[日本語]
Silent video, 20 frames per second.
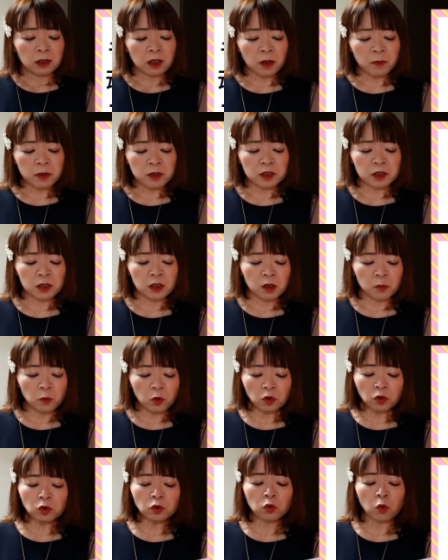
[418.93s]
魂が
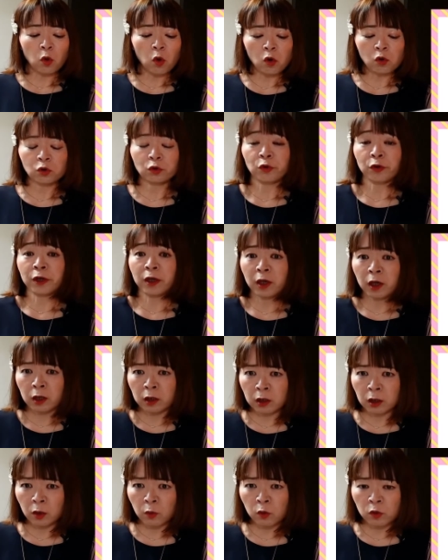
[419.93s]
もっと多くの
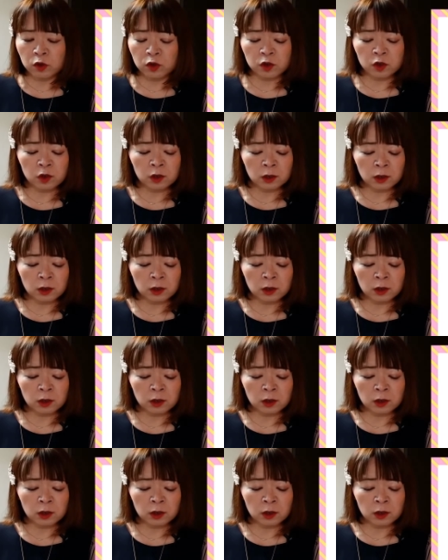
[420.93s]
経験を積